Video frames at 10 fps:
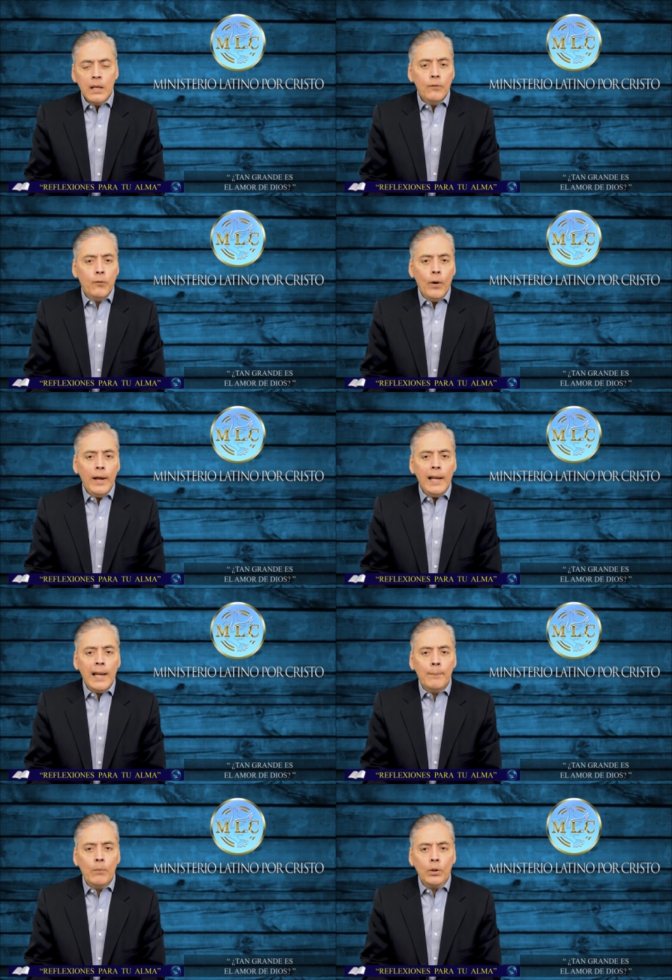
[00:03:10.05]
Fue el
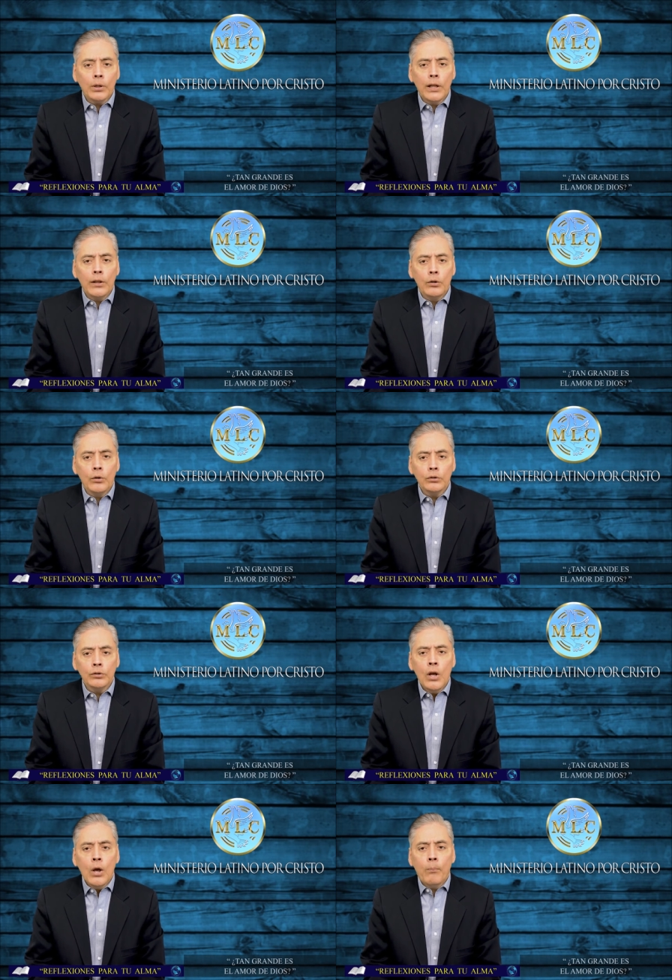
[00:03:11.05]
amor de Dios
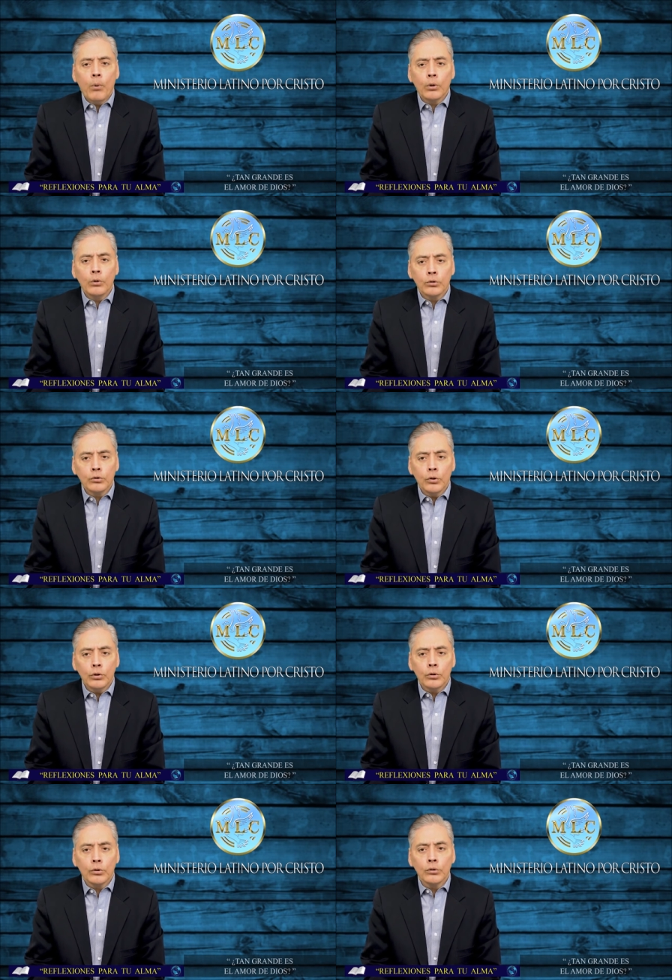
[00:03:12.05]
por
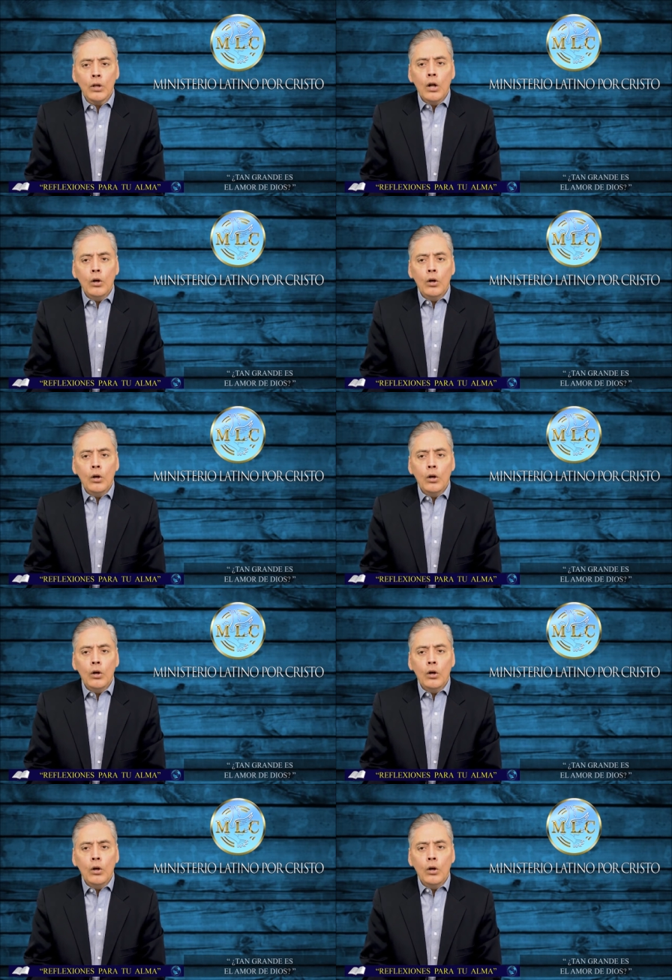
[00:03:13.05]
nosotros